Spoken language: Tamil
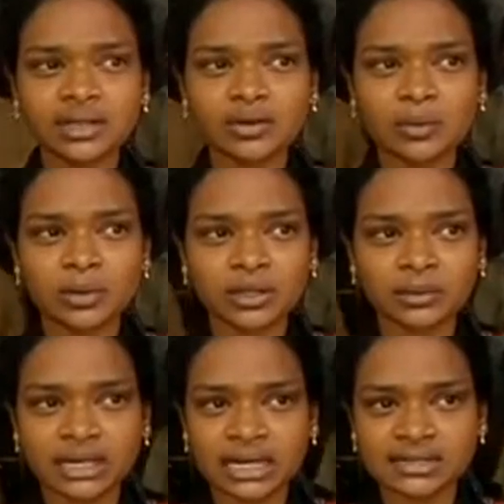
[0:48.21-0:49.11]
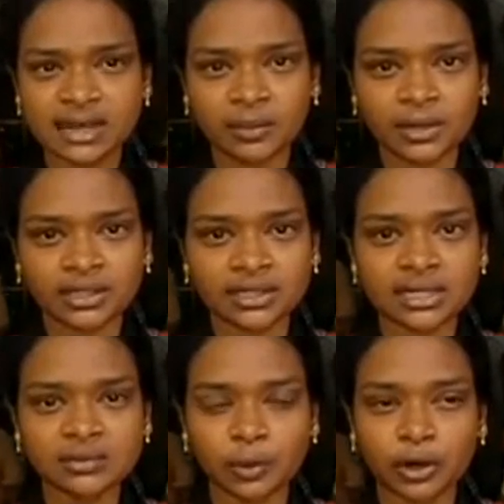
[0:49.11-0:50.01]
வந்து ஒம்பதரை மணிக்கெலாம்
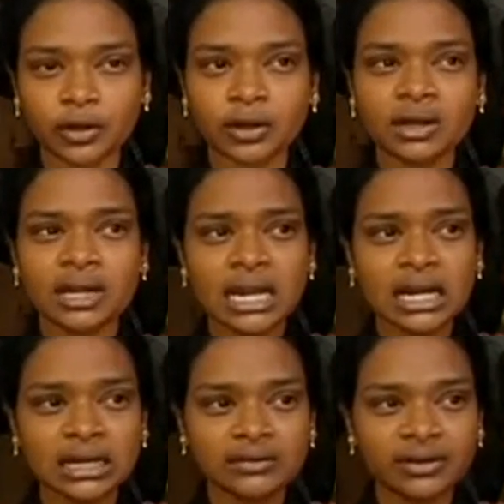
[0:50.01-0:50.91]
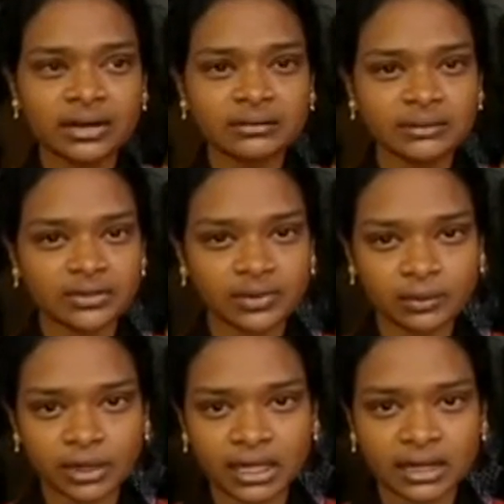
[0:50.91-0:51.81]
சாப்பிட்றதுக்கு போனோம் டிஃபன்
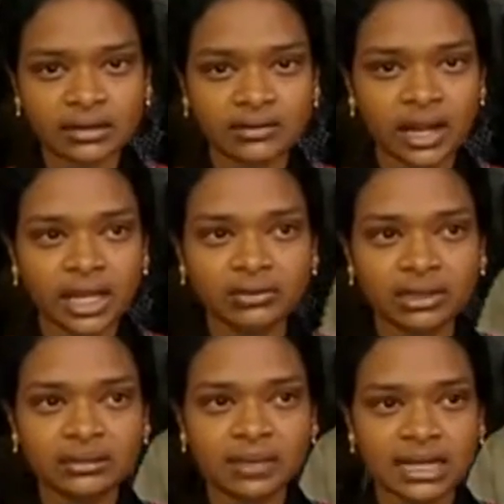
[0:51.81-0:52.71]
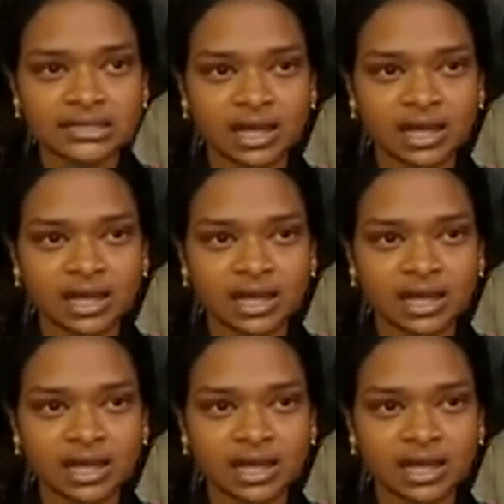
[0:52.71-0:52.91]
டிஃபன் போட்டாங்க வாங்கின்னு வந்து மேலே